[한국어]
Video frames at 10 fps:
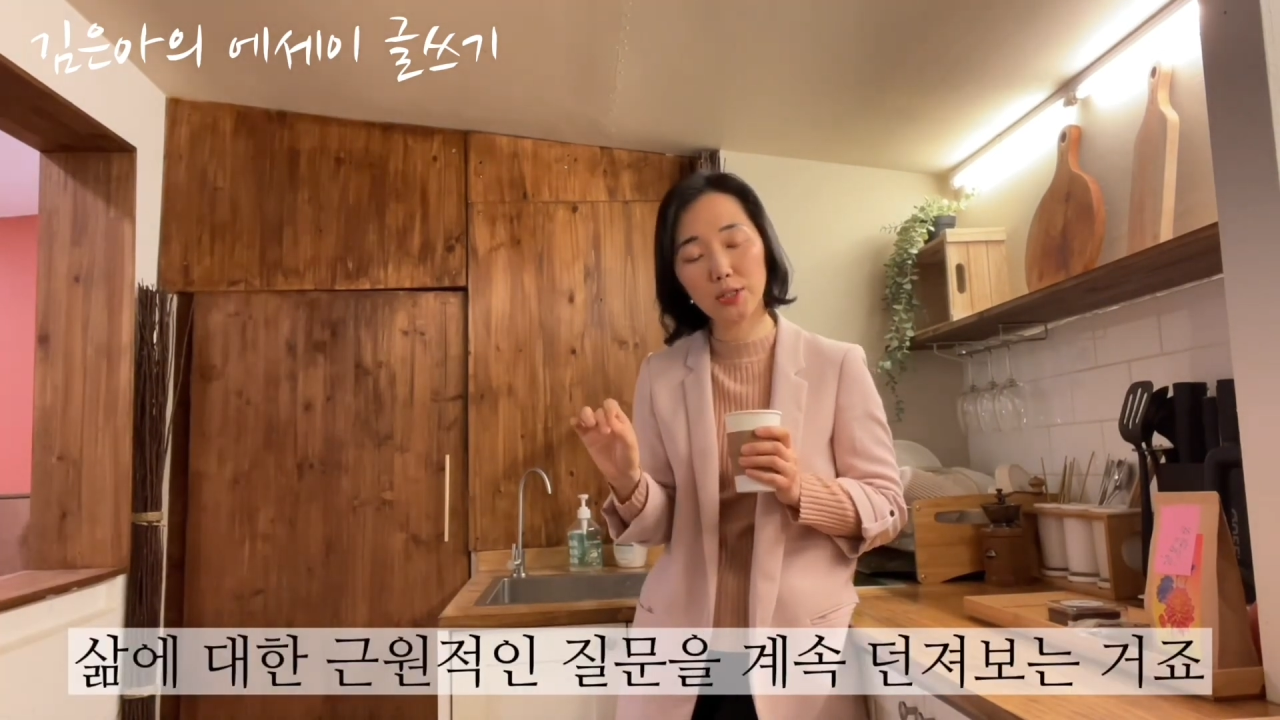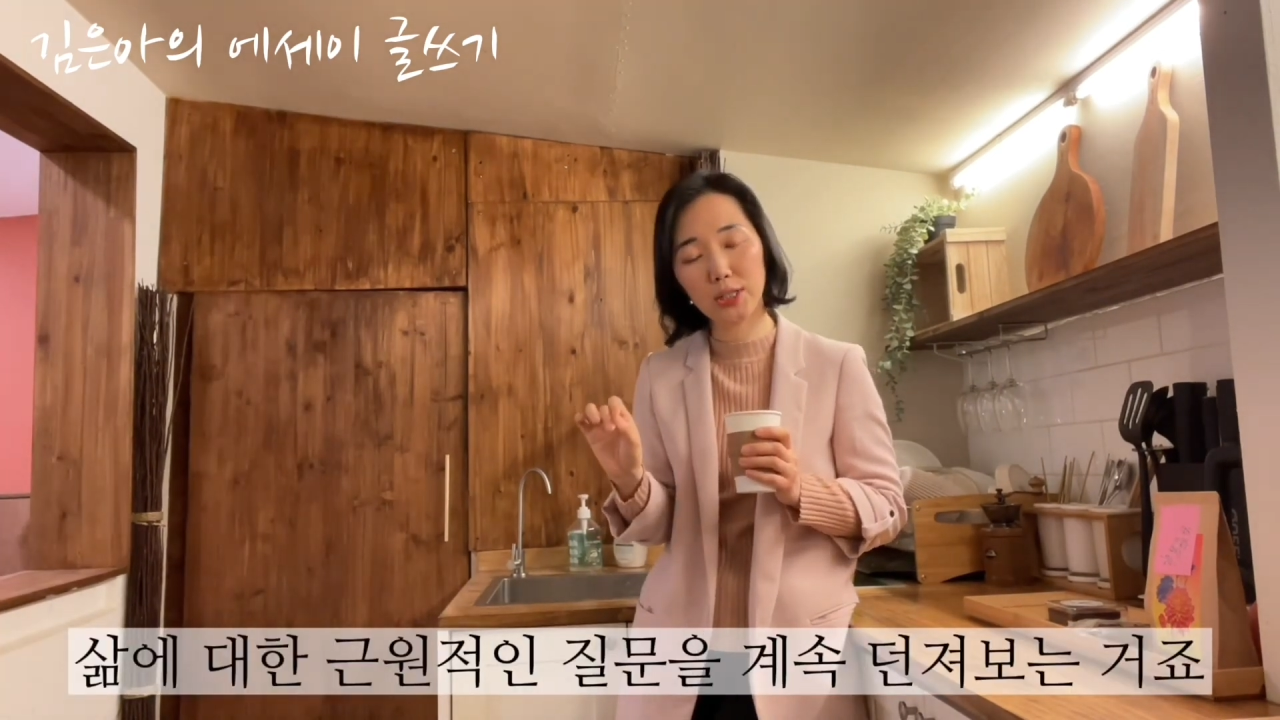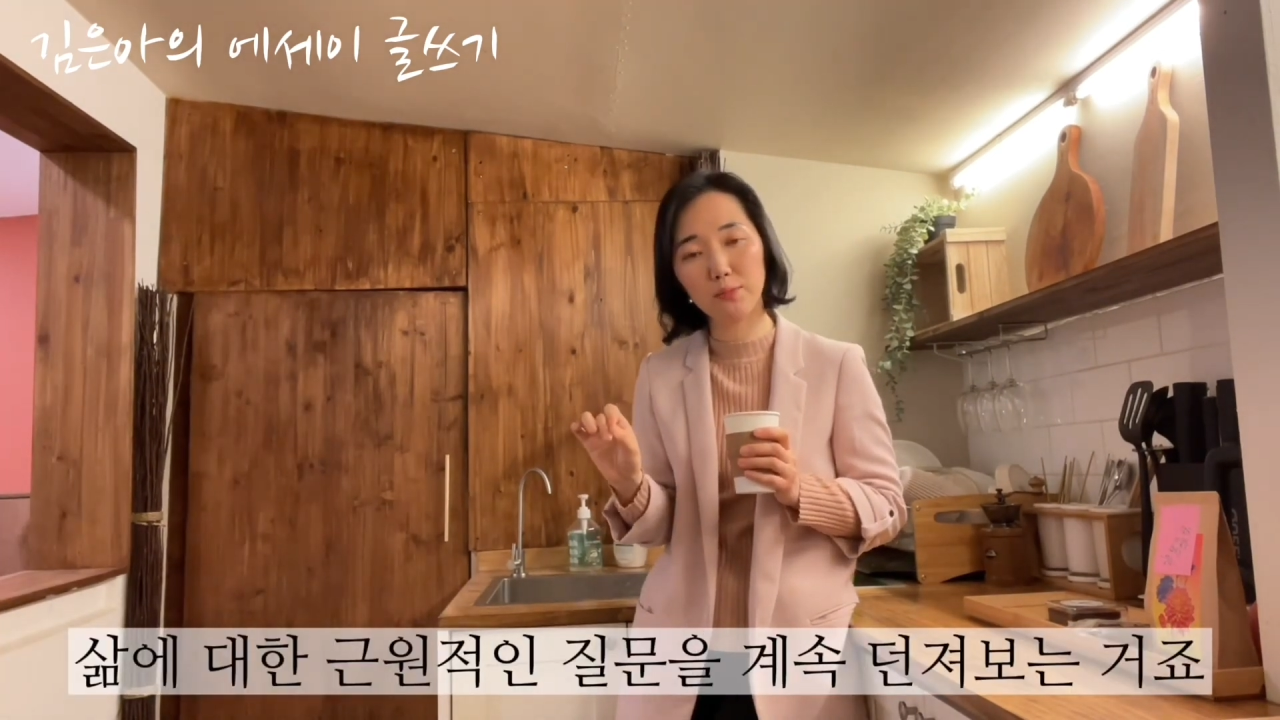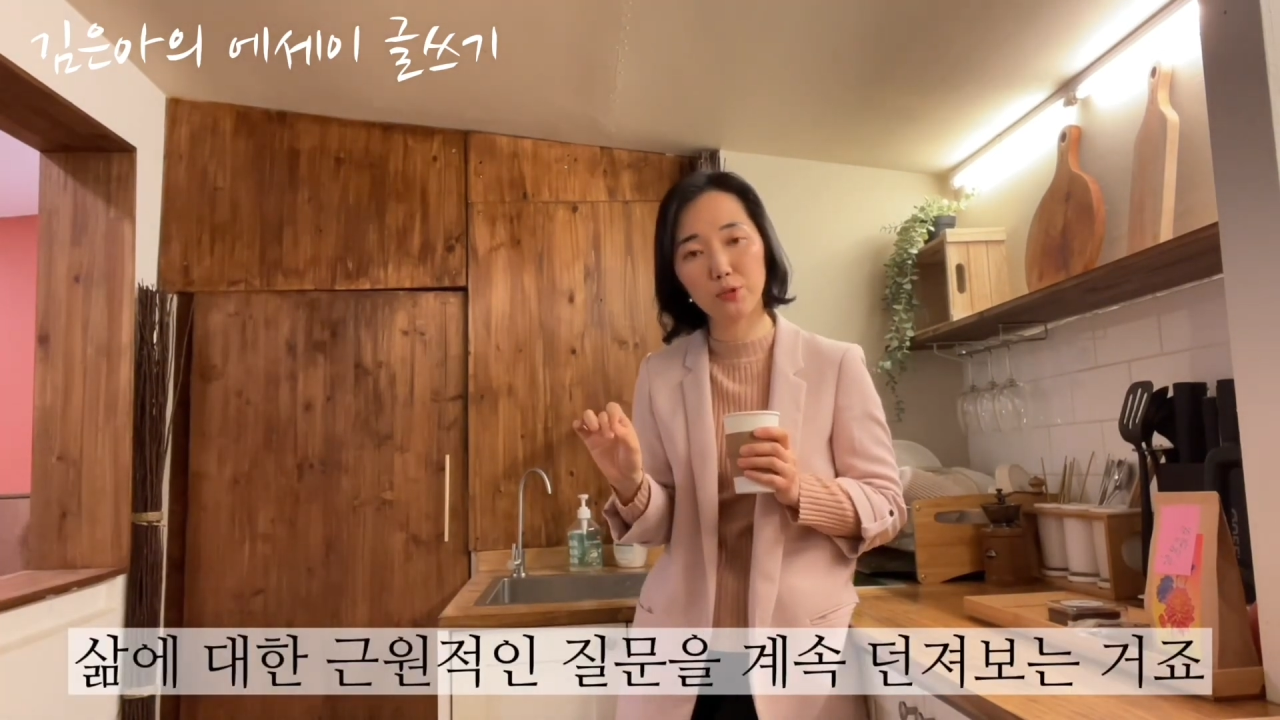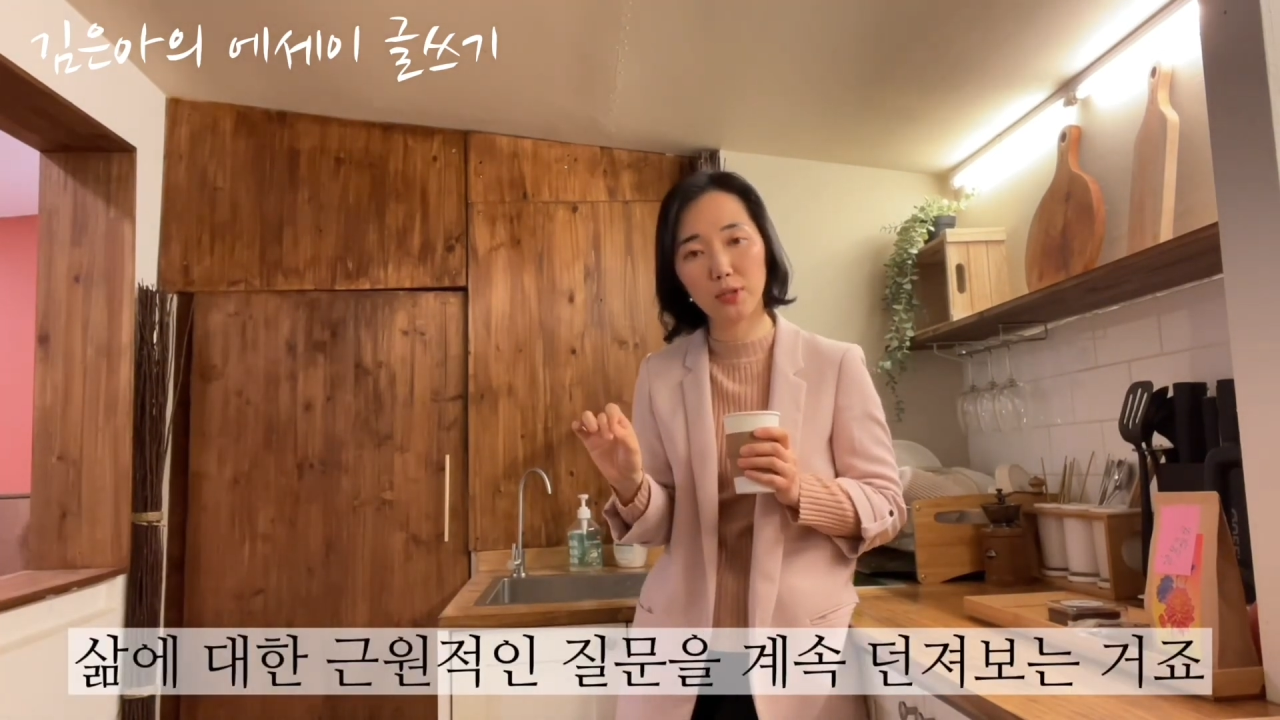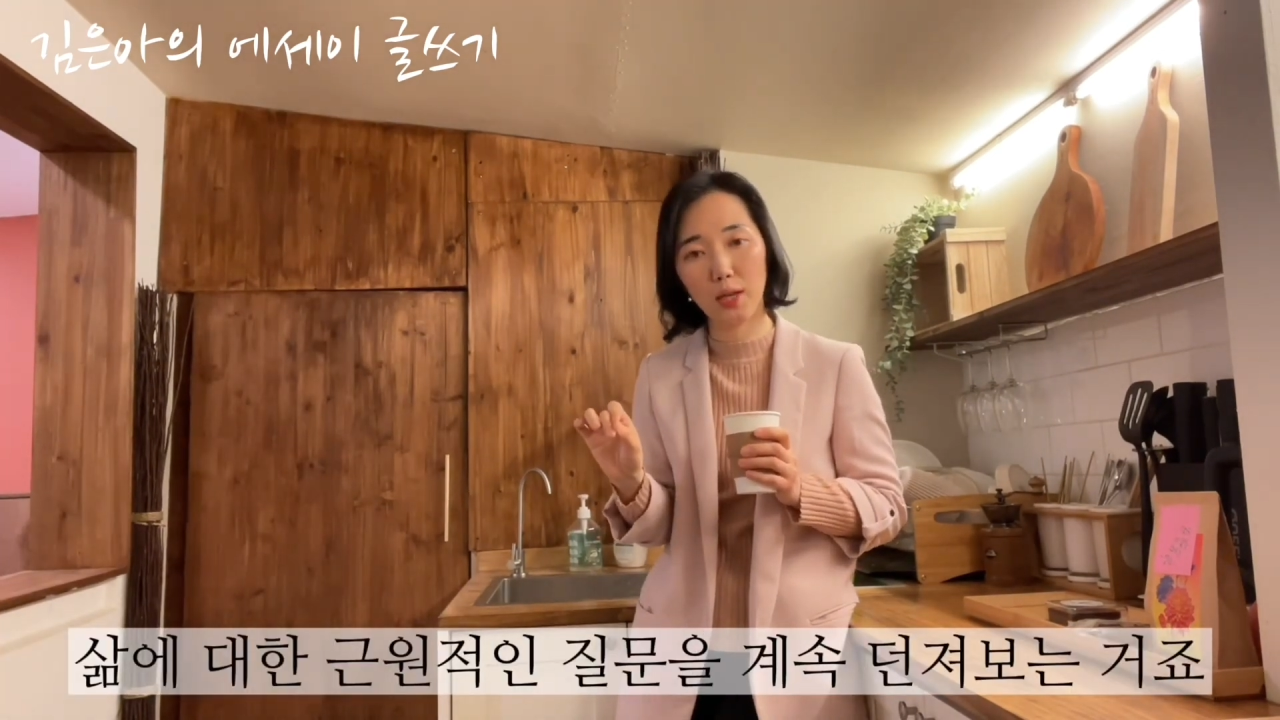질문을